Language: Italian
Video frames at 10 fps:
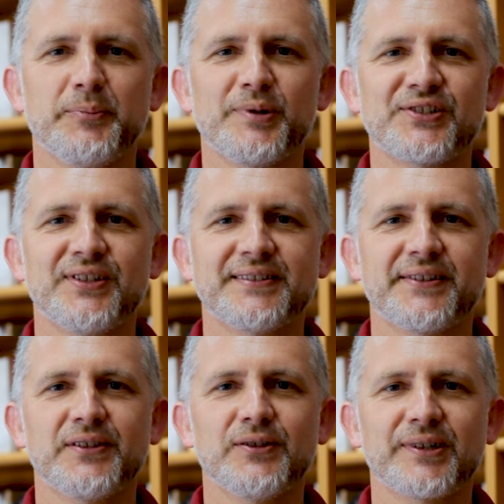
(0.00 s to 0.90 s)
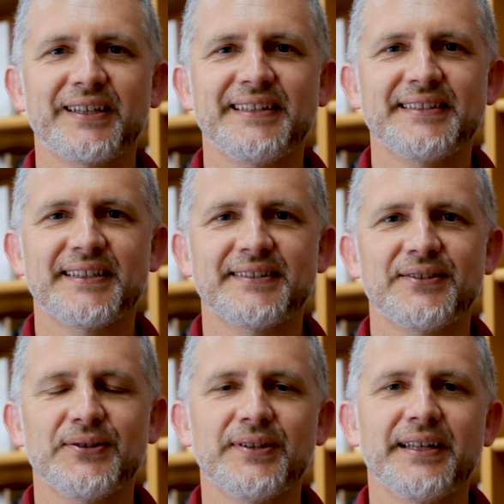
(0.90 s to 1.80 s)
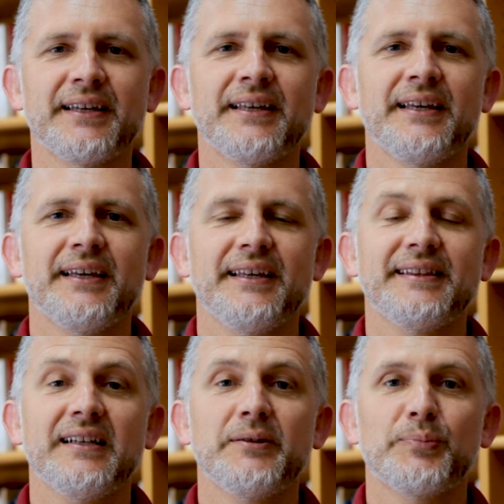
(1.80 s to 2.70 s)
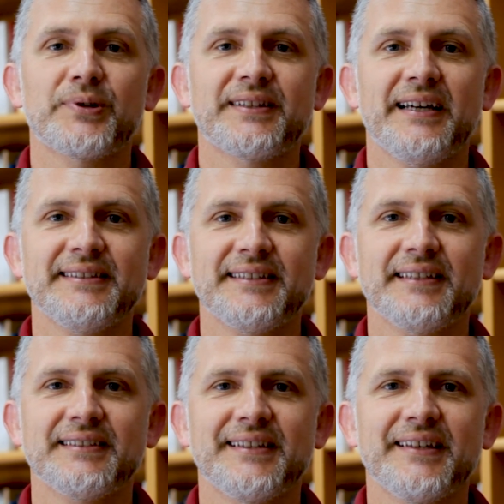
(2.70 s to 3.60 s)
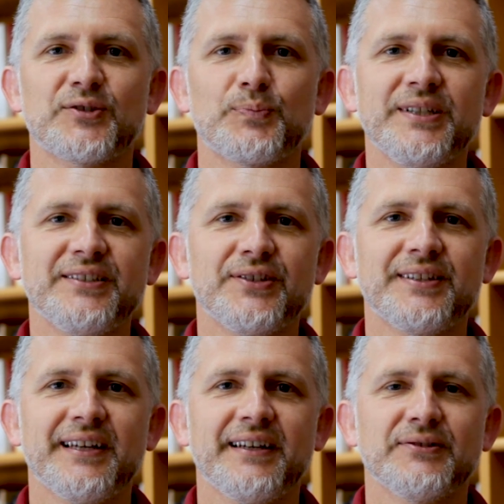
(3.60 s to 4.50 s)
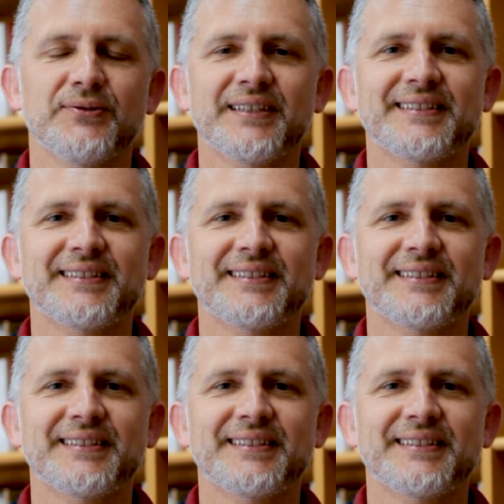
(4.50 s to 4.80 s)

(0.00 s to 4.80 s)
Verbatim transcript: per scienze dell'organizzazione e tale importanza si esplicita in una